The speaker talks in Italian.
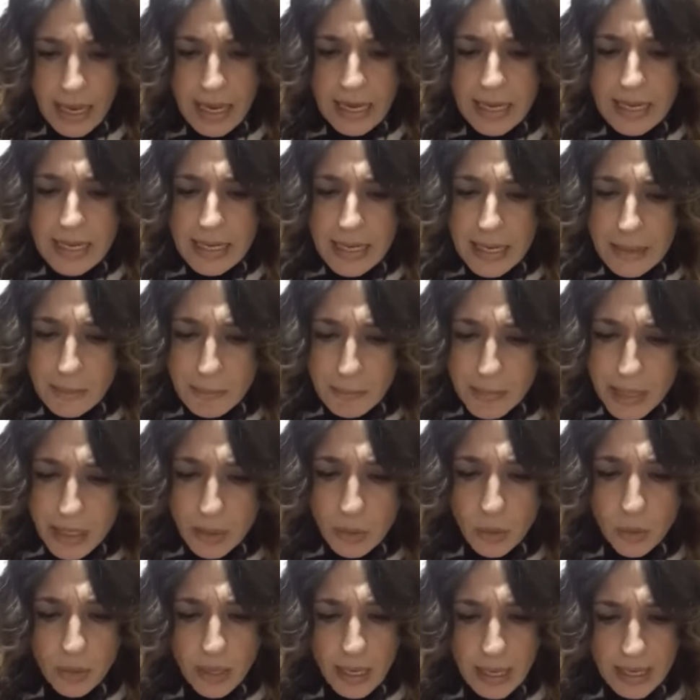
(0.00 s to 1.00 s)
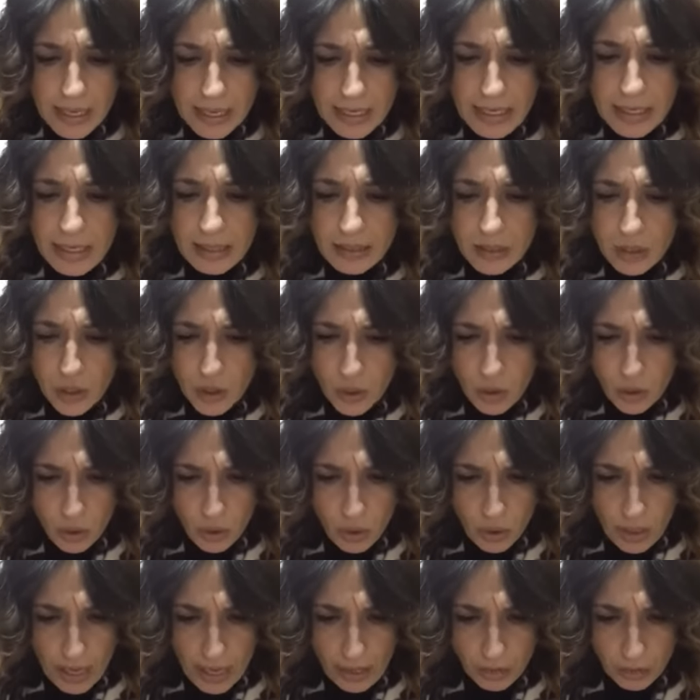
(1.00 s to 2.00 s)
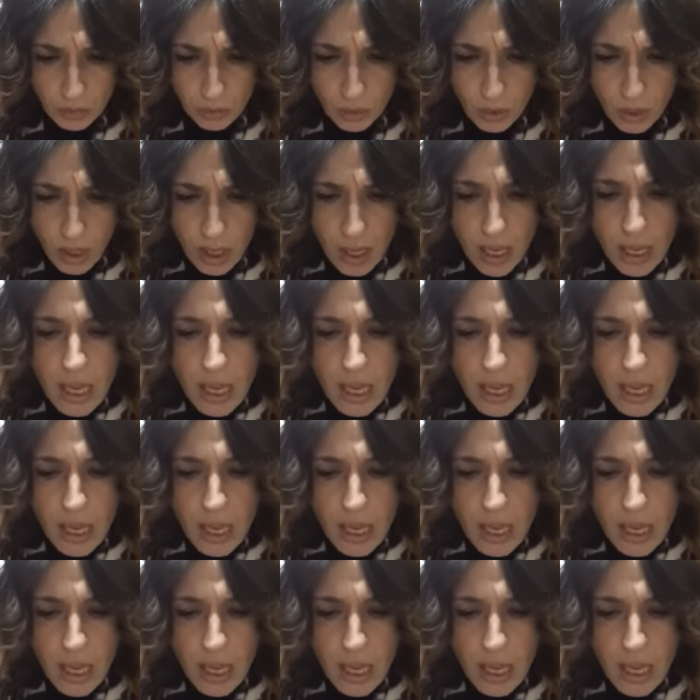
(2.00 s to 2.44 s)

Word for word: e nemmeno una renna di cioccolato.